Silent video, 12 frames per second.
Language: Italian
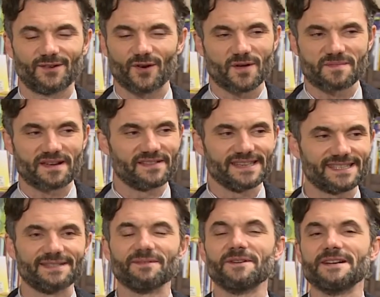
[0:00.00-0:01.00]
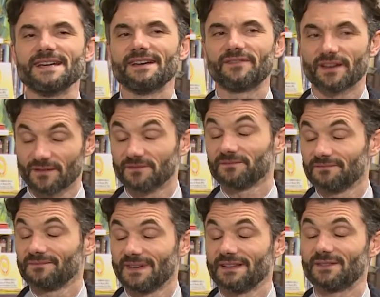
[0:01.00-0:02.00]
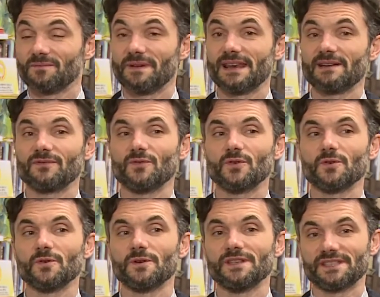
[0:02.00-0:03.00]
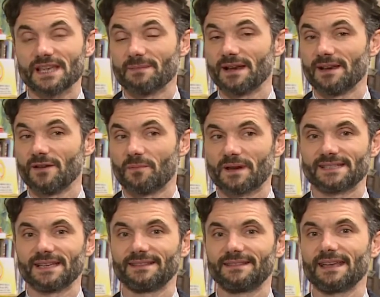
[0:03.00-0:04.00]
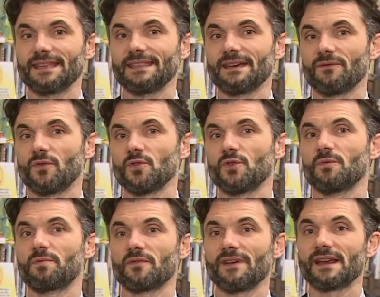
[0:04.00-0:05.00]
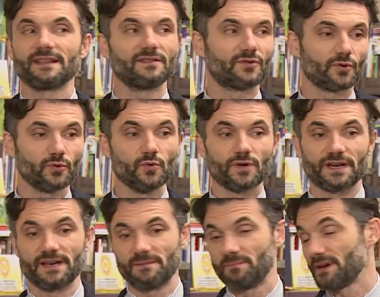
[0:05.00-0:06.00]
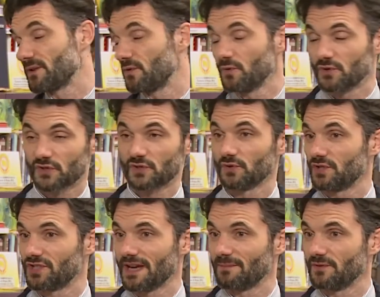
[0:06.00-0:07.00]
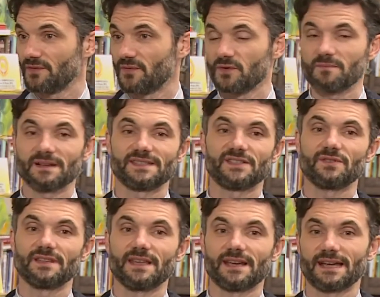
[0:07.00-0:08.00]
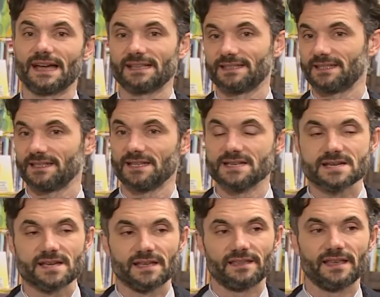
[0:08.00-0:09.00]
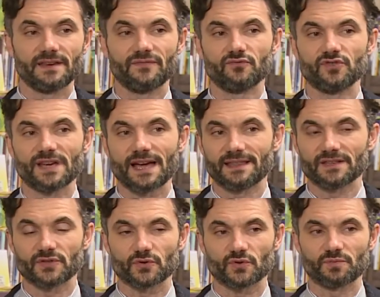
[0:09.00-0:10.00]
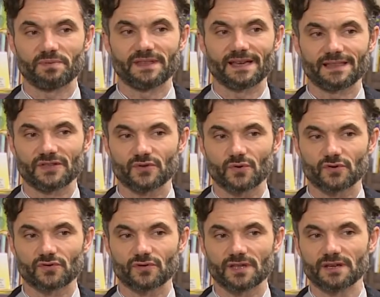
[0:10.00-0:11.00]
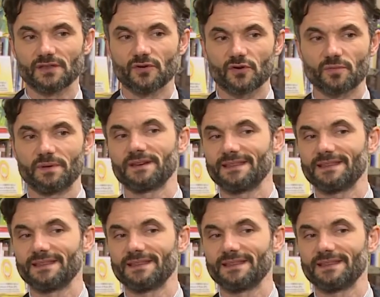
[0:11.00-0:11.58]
piccolo, è bravissimo, fanno veramente un bel lavoro insieme all'Opera Santa Rita, vogliono provare a introdurre nel percorso diciamo, di formazione dei ragazzi, dei rifugiati che sono ospitati sul nostro territorio per